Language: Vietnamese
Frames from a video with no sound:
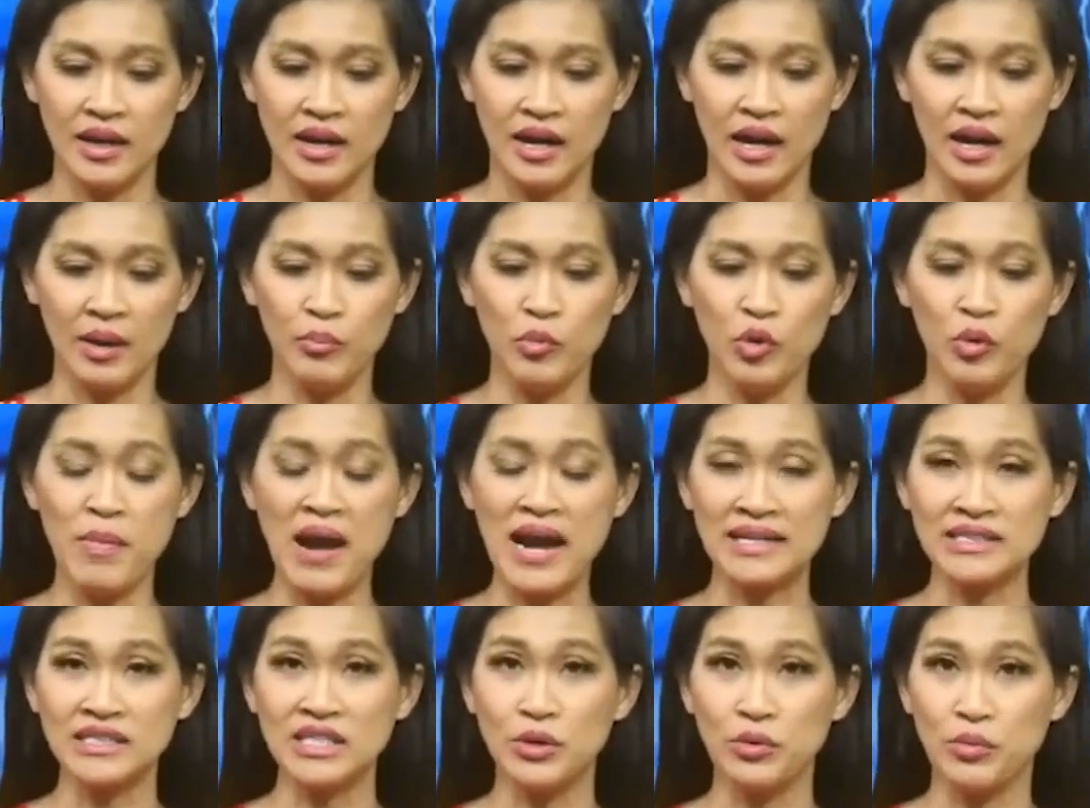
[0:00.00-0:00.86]
mua
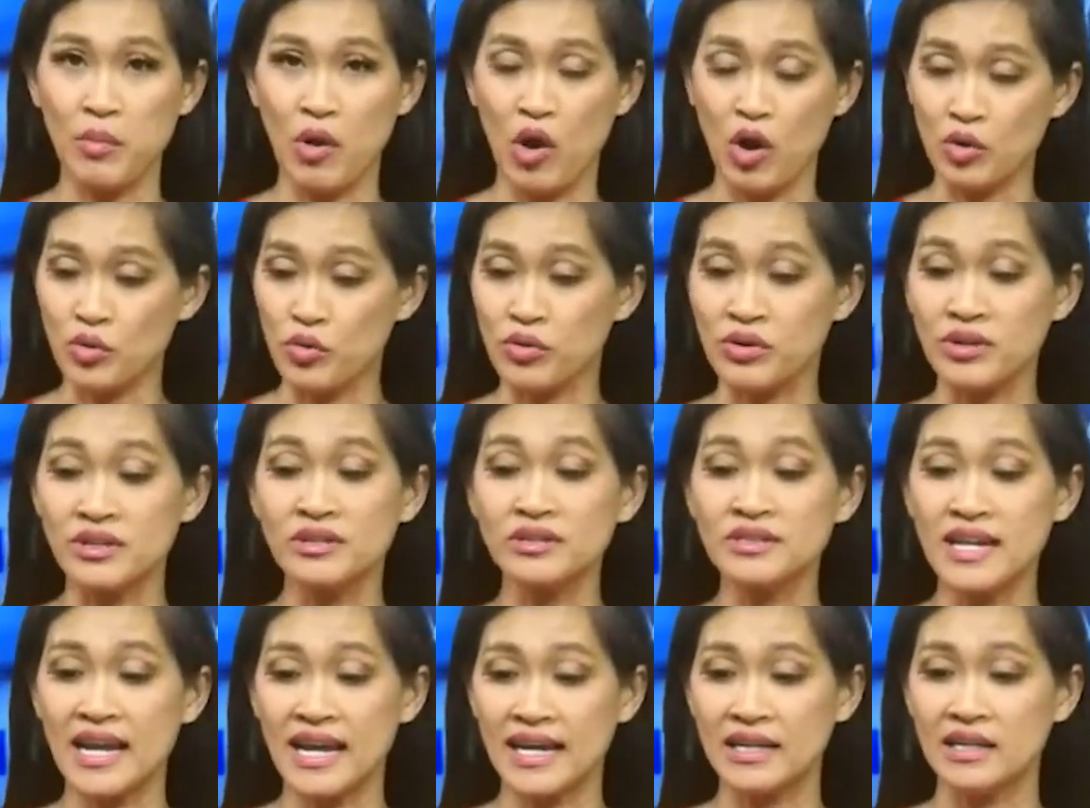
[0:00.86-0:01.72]
bán dầu mỏ của cái
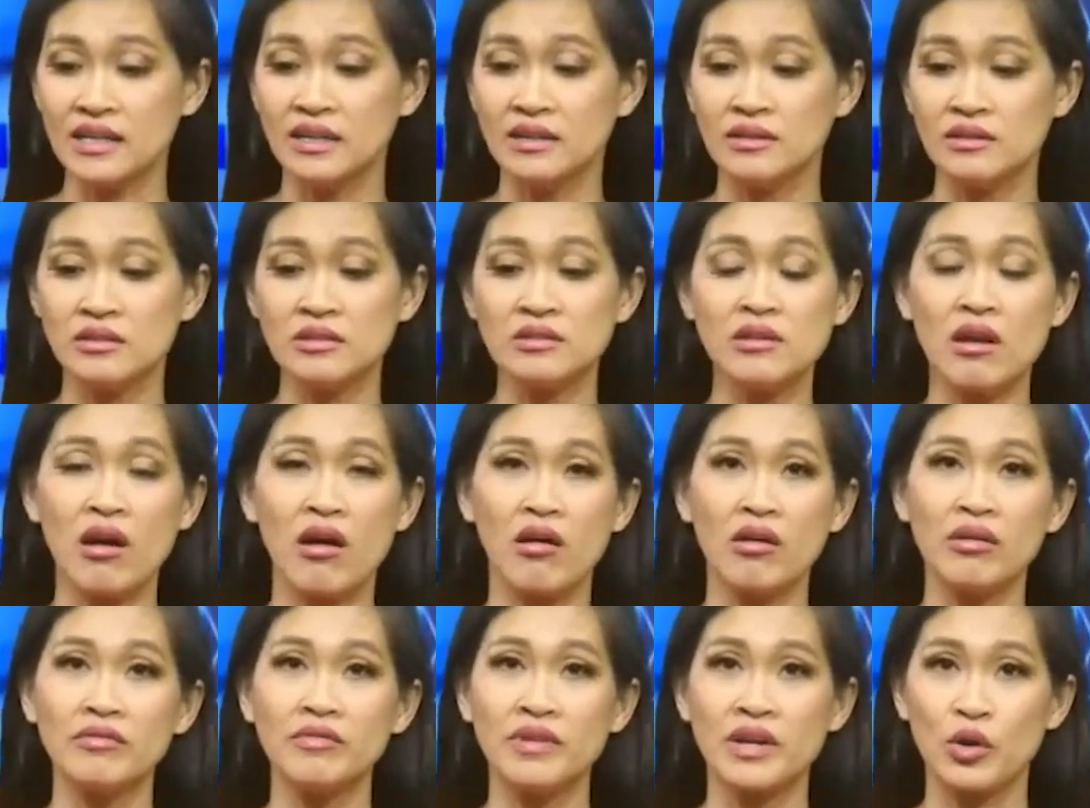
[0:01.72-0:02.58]
nước này. Trước
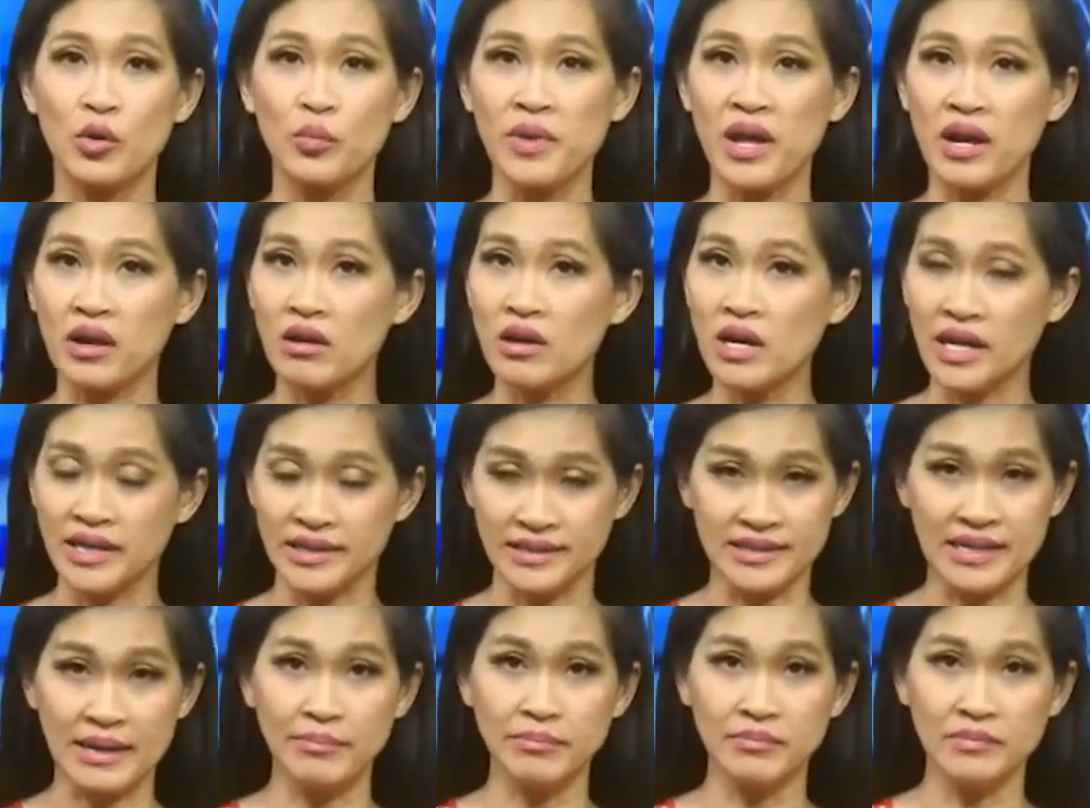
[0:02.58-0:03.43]
đó vì cũng đã có
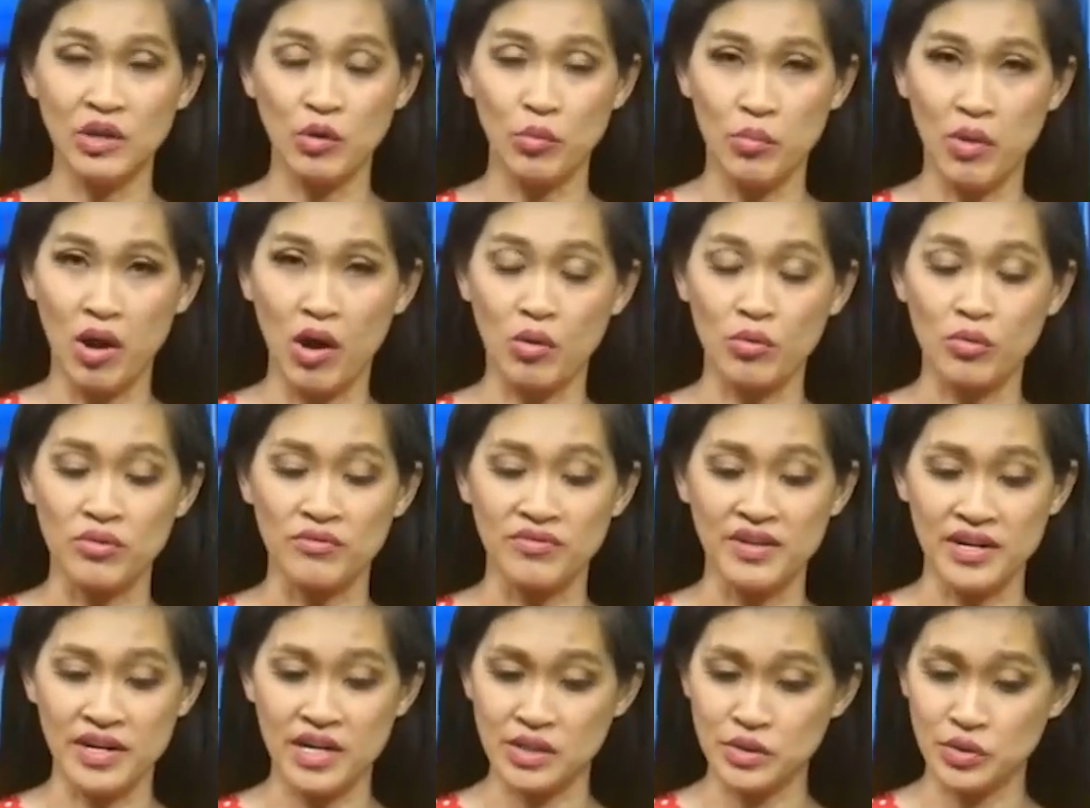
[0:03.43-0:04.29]
lệnh cấm dầu mỏ của
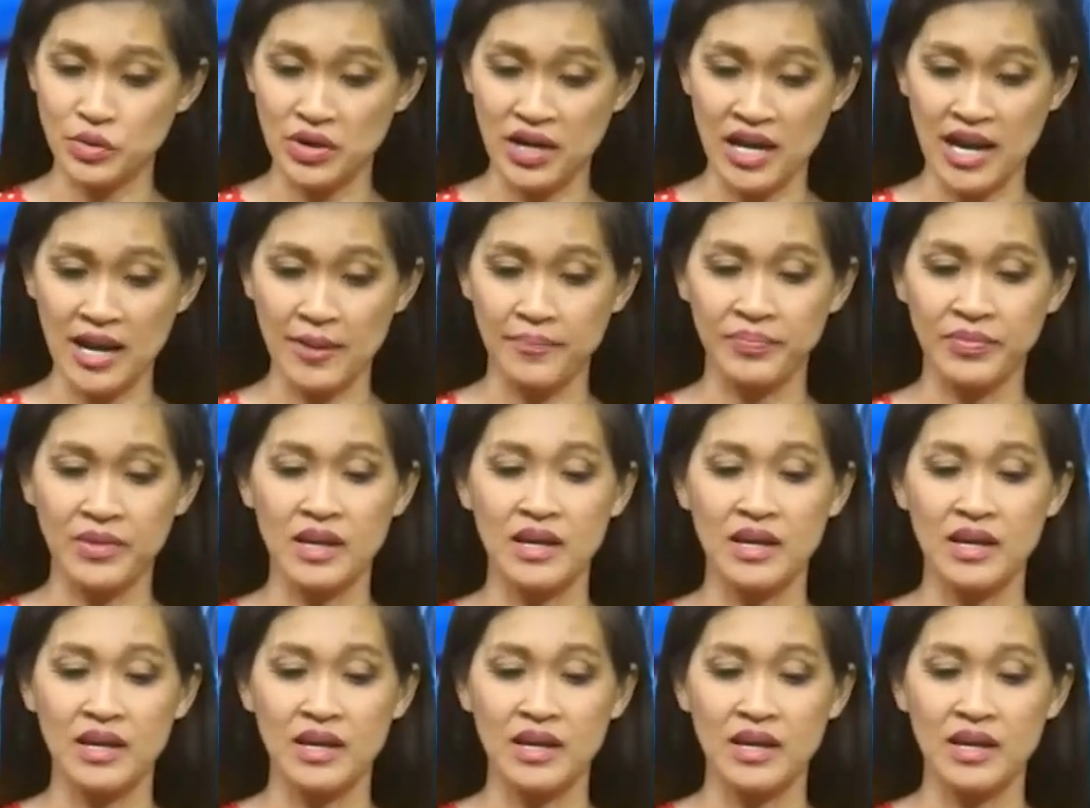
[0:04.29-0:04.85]
Venezuela.